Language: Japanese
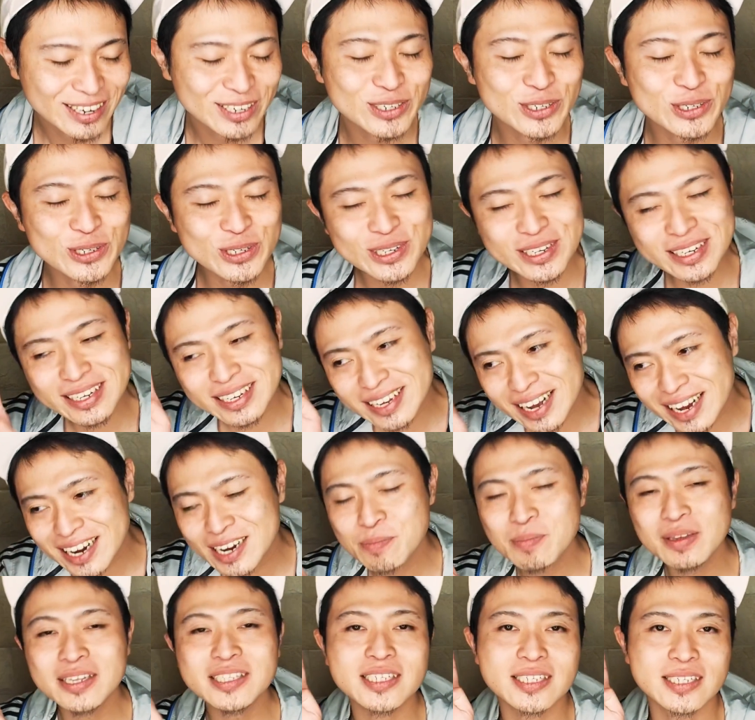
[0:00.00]
うっか
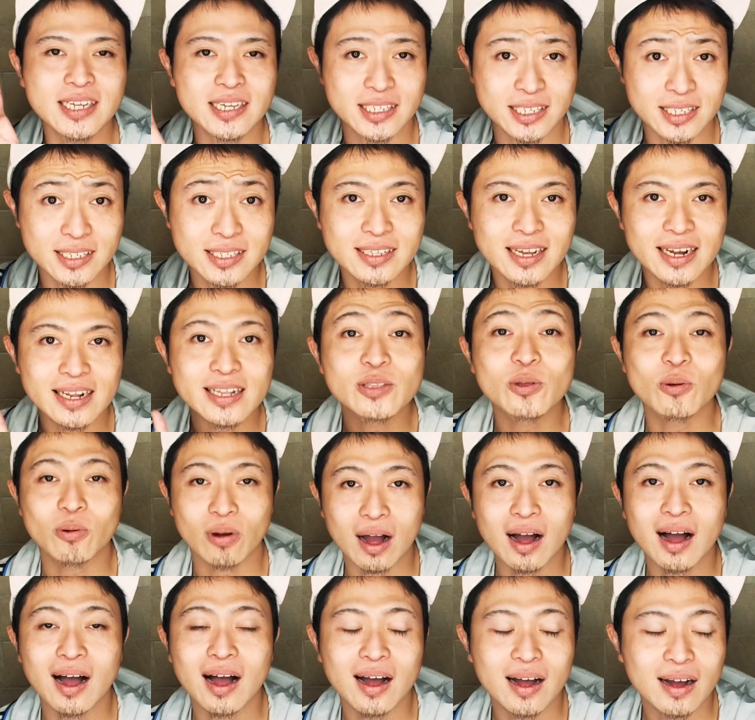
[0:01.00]
りミスで死んだりと
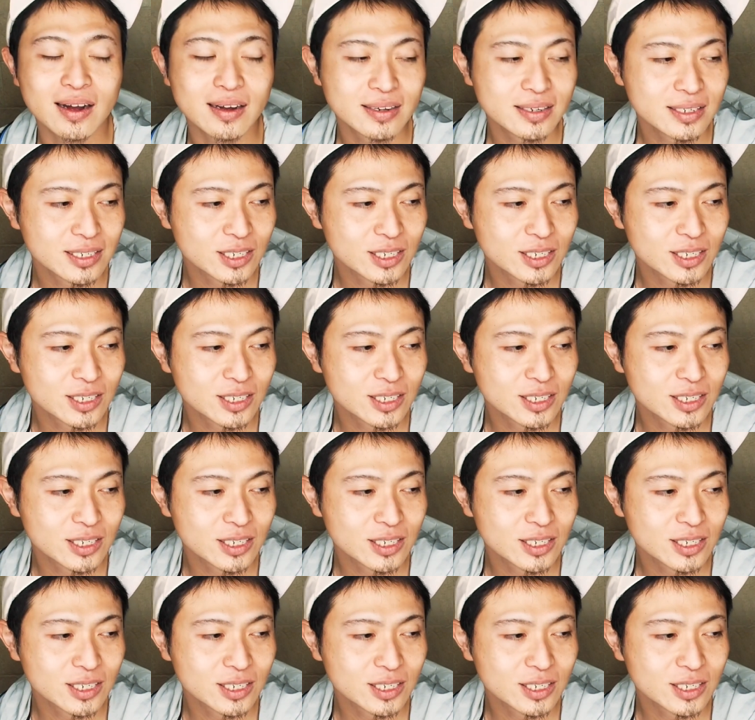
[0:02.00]
か、